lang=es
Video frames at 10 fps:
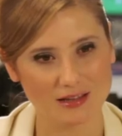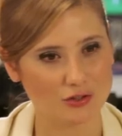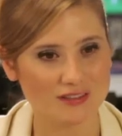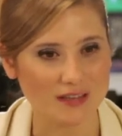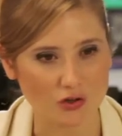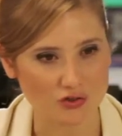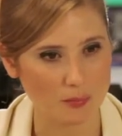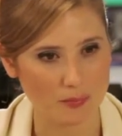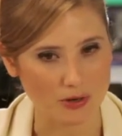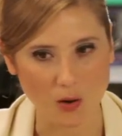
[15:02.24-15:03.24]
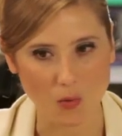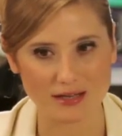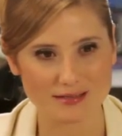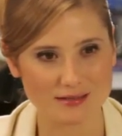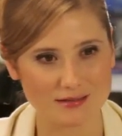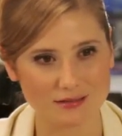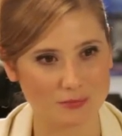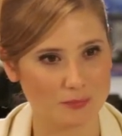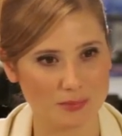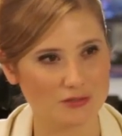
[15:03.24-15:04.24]
son esas cosas por las cuales
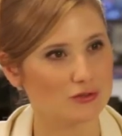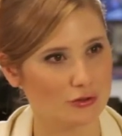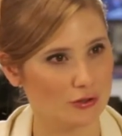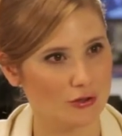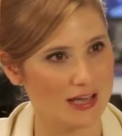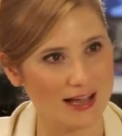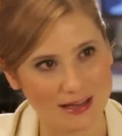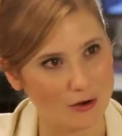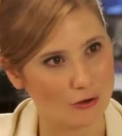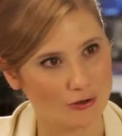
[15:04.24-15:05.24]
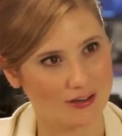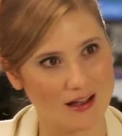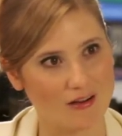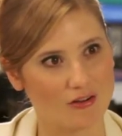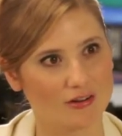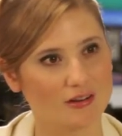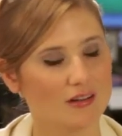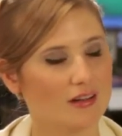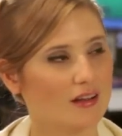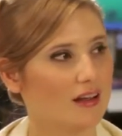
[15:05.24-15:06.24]
pienso todos los días que hago lo que hago.
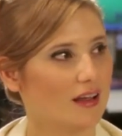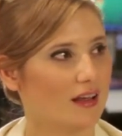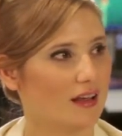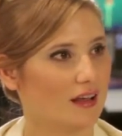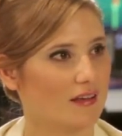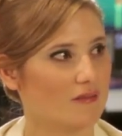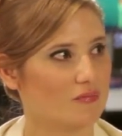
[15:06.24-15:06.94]
Eh,